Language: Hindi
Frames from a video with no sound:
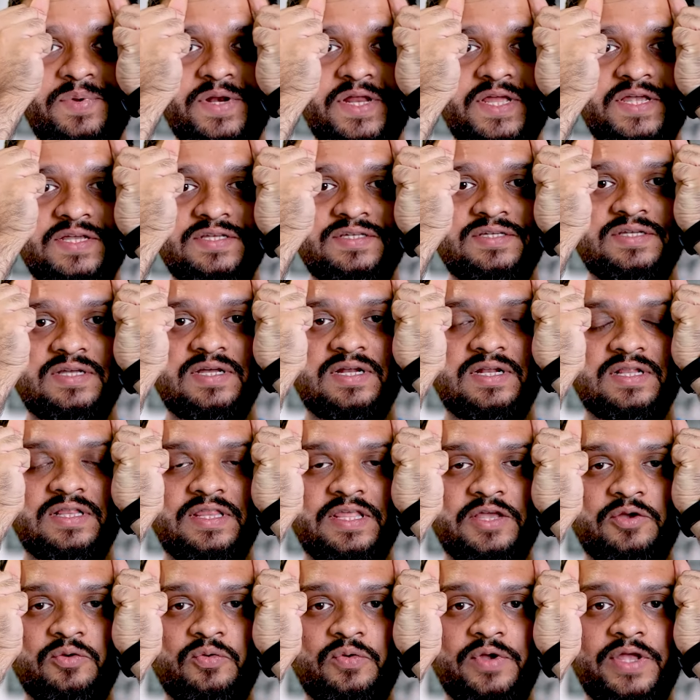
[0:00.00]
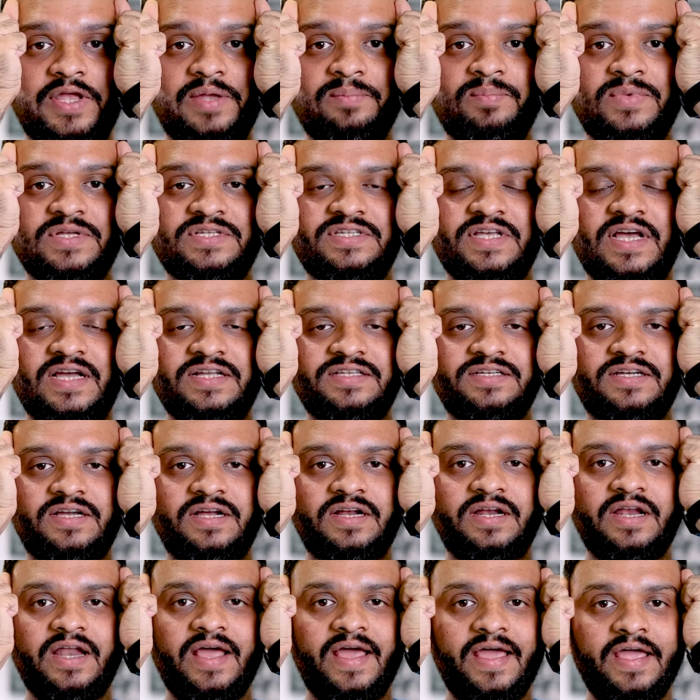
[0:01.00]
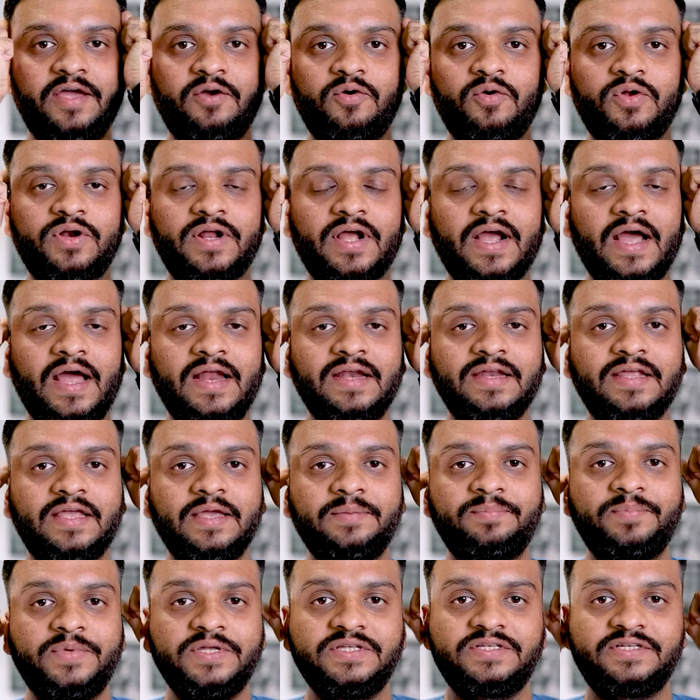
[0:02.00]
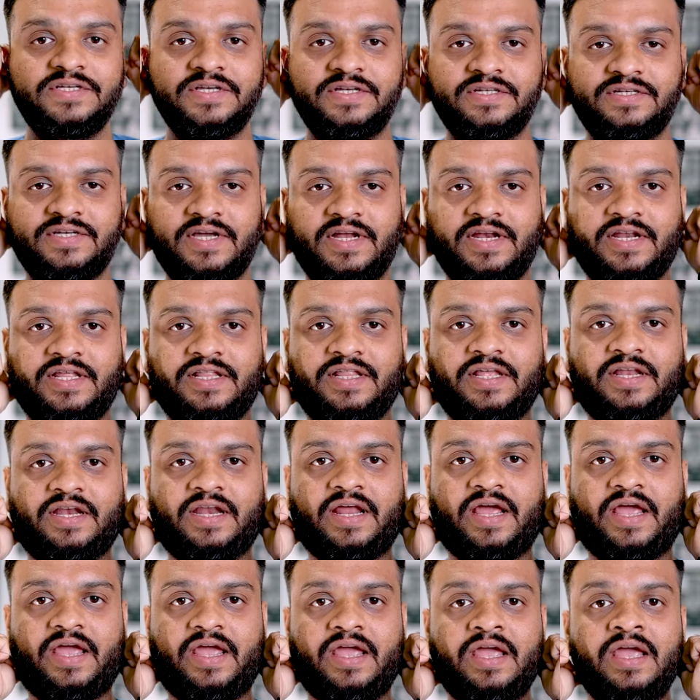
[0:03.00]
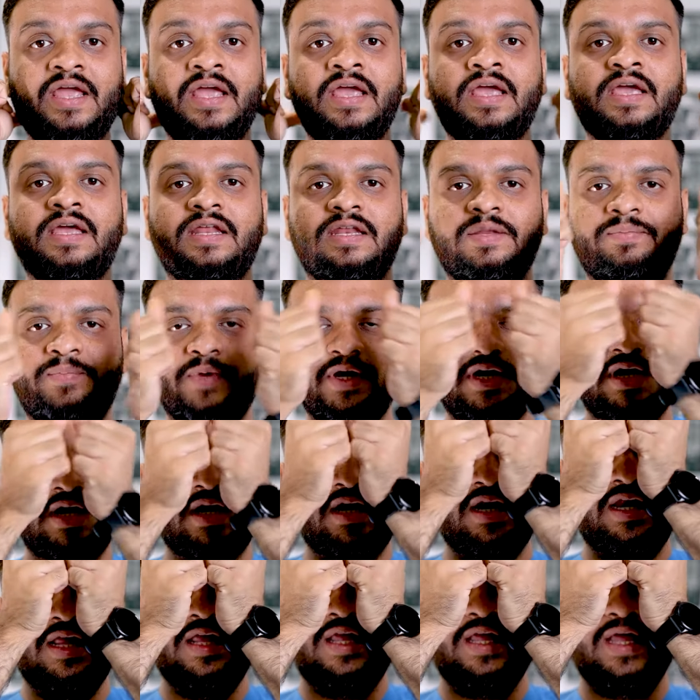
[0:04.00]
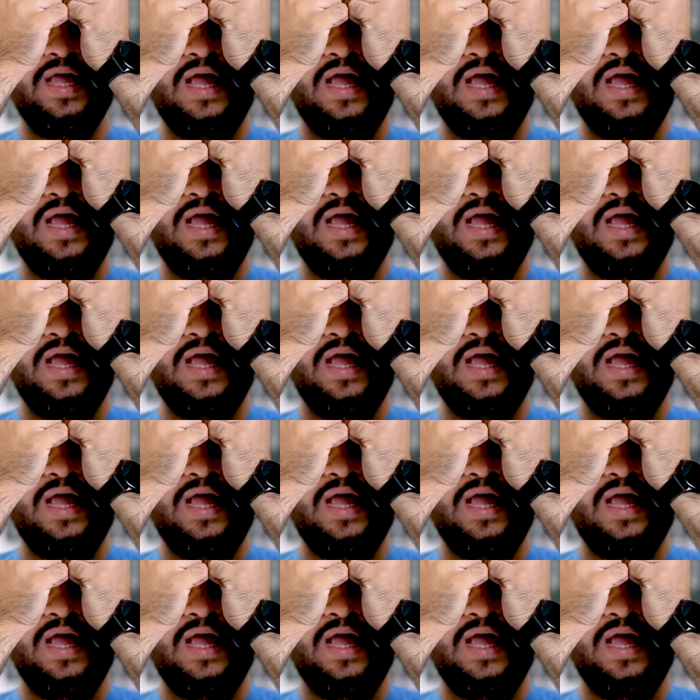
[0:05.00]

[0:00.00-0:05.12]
प्रेस करते हुए मसाज करना है और कान के पीछे जाने देना है रिपीटेडली